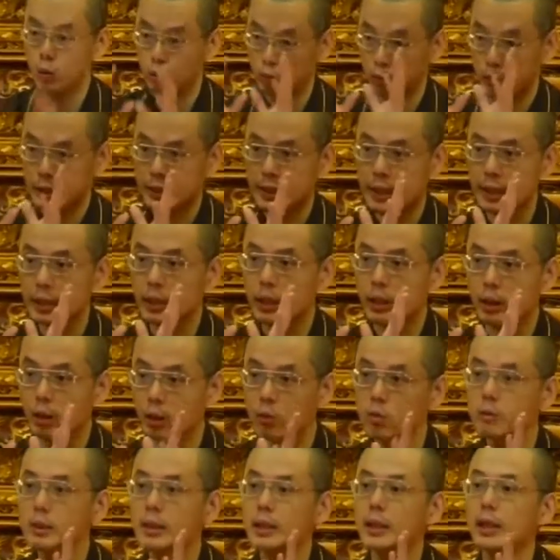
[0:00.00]
祖先的
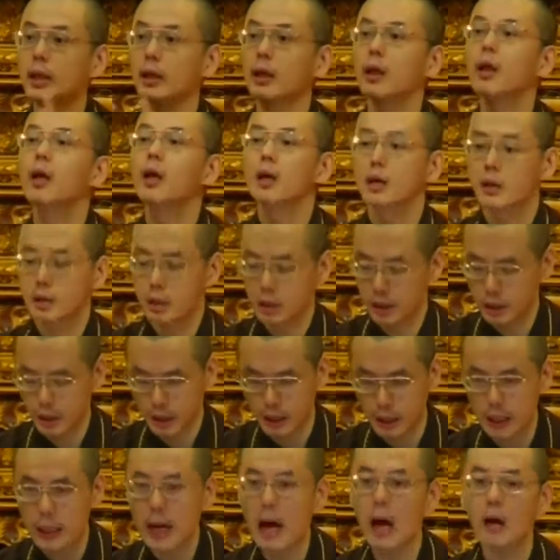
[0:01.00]
恭敬，这是
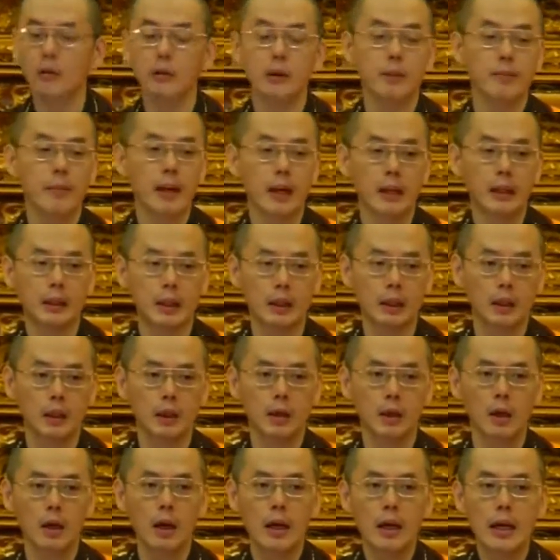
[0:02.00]
很好的美
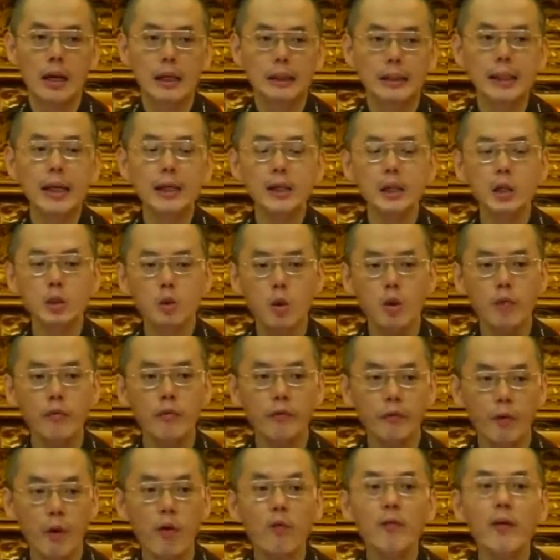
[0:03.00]
德。但是从
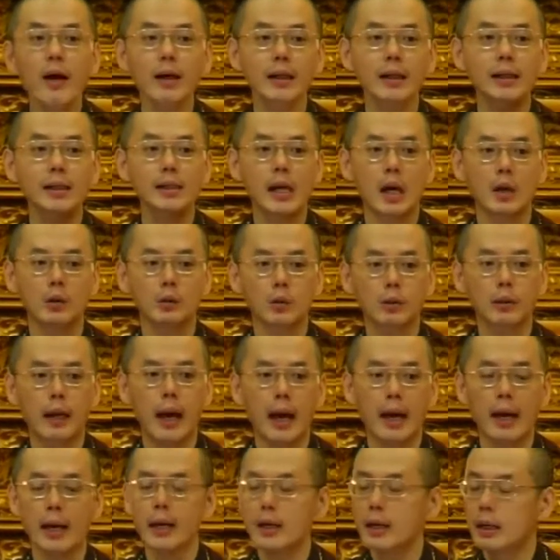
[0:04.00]
佛法的角度
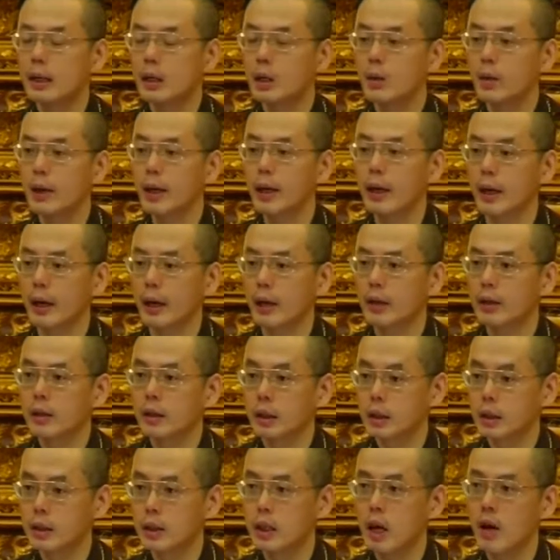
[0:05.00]
来，各位，
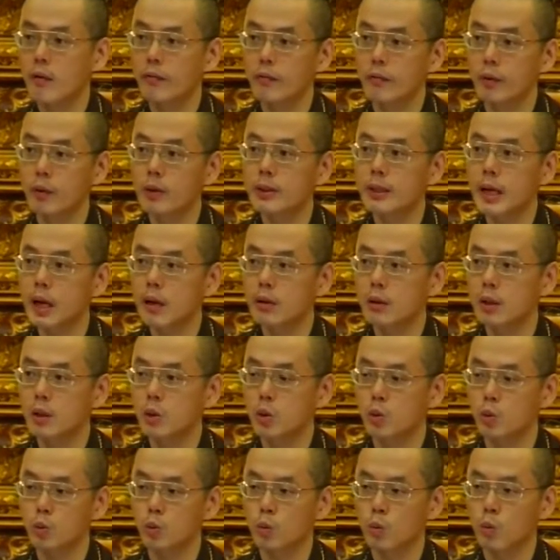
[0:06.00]
你知道佛教
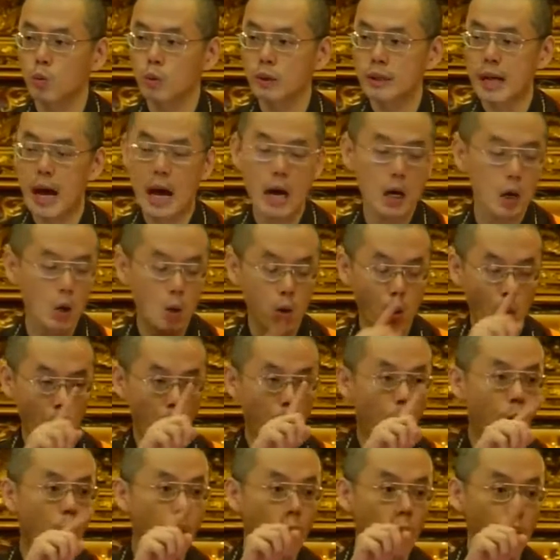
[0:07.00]
是主张
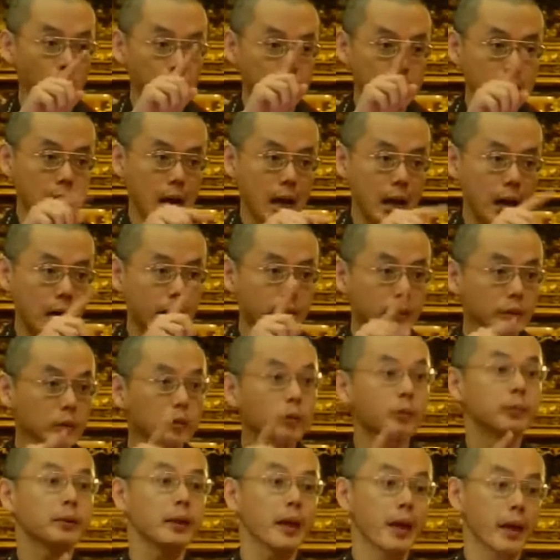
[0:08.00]
火葬，
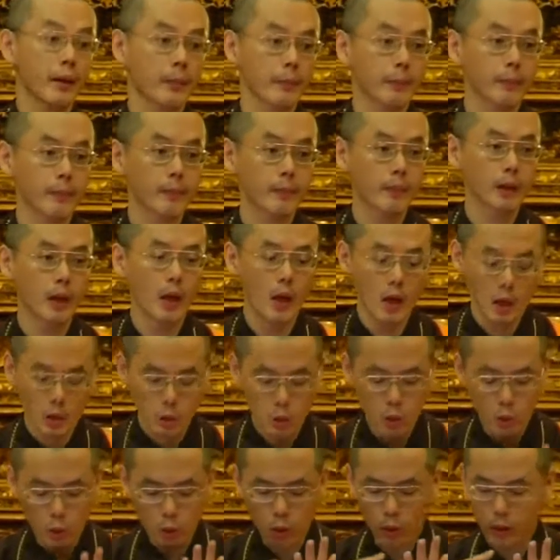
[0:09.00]
对不对？
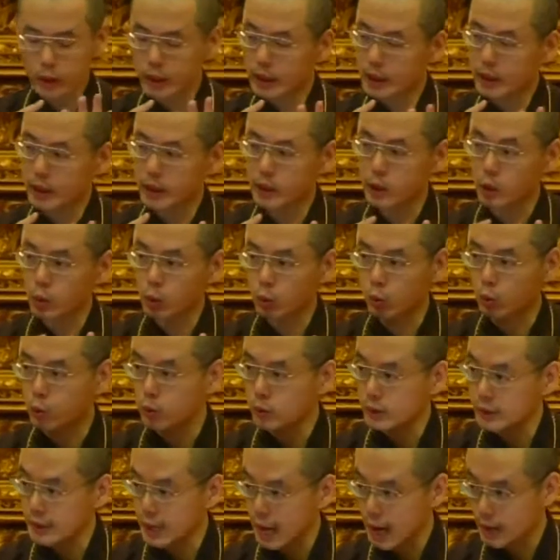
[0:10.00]
中国人是
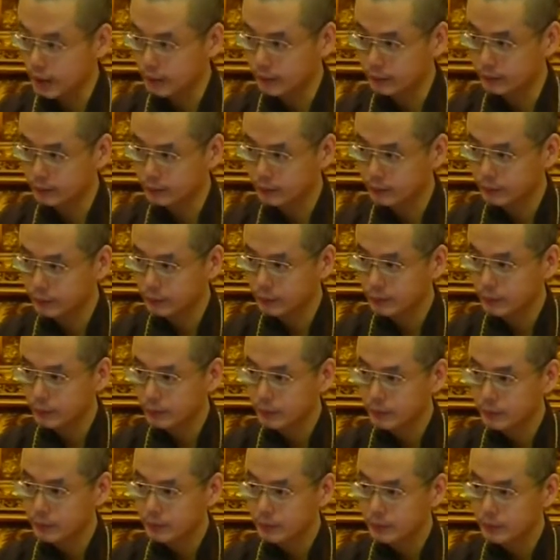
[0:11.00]
土葬。
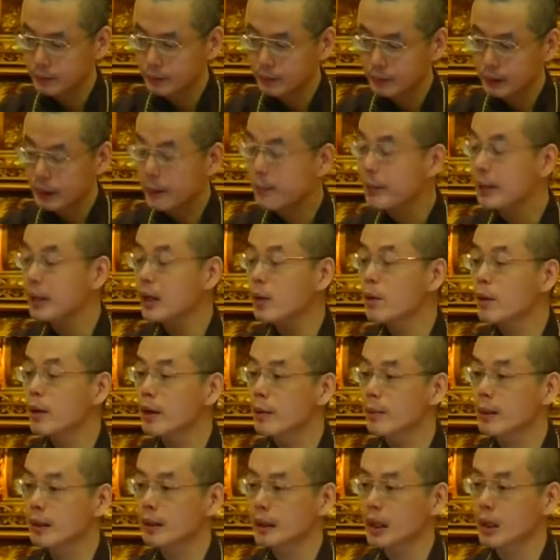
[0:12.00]
你们各
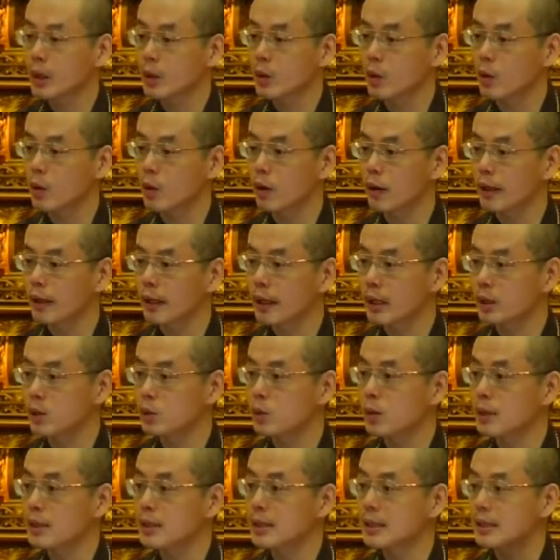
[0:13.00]
位有没有听过一个
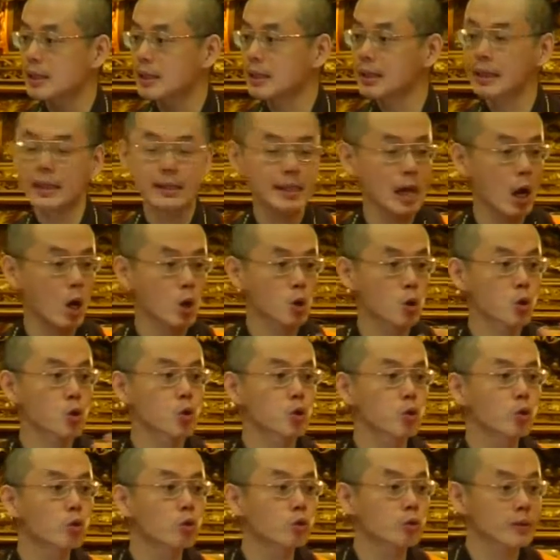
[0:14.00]
最新的叫
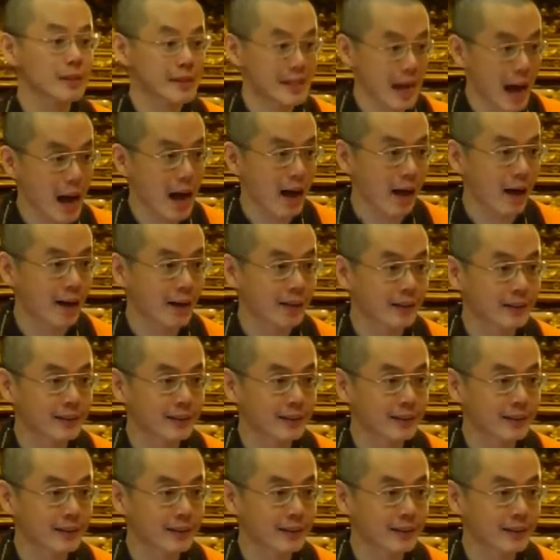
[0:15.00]
树葬？